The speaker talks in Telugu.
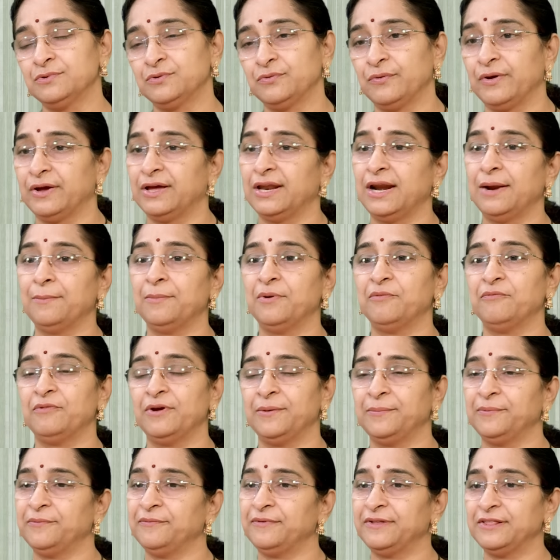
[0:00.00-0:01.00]
స్వగ్రామం
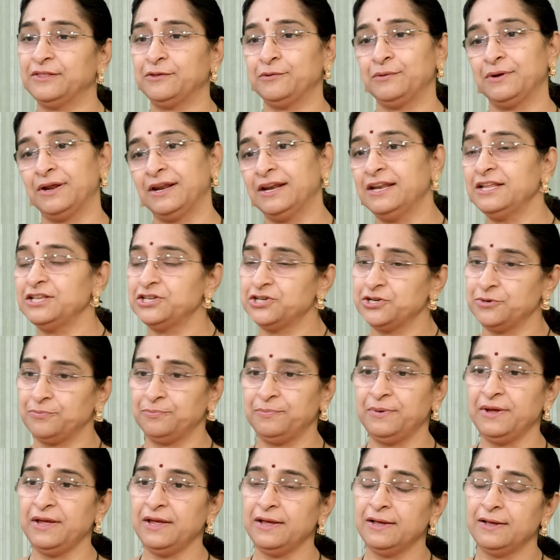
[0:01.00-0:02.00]
వైపు వెళ్తున్నానని
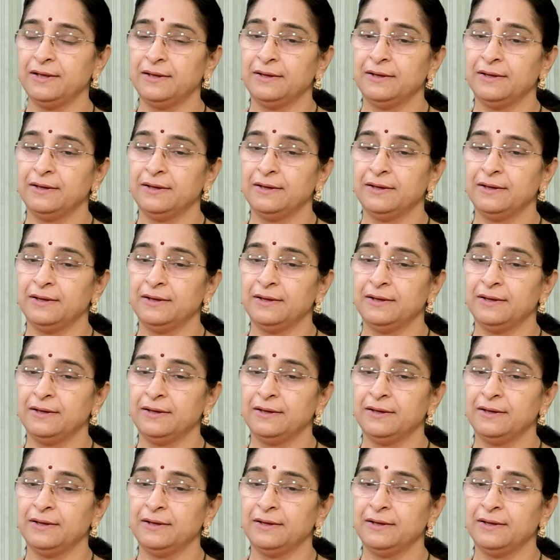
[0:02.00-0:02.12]
చెప్పి